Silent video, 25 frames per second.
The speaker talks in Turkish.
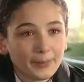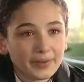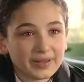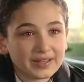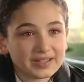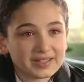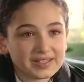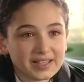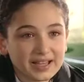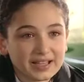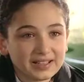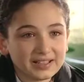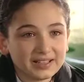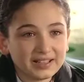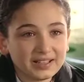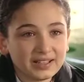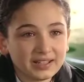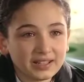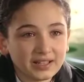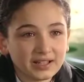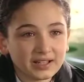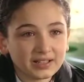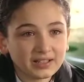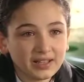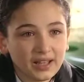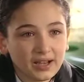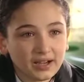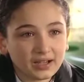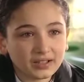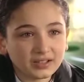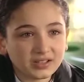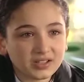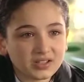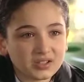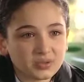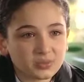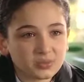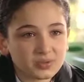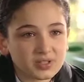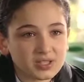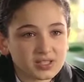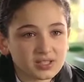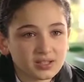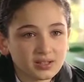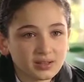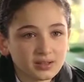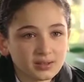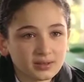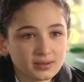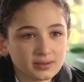Peki sen Nil'in yakın
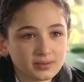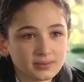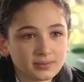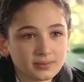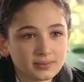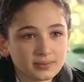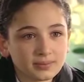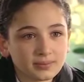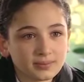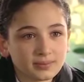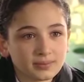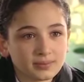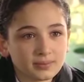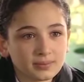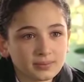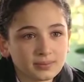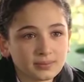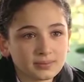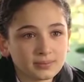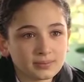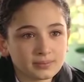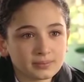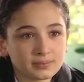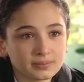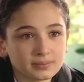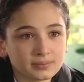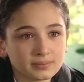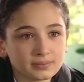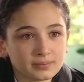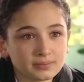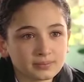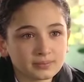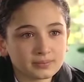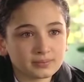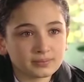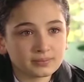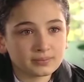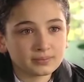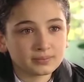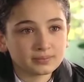arkadaşımsın. Hem de çok yakın.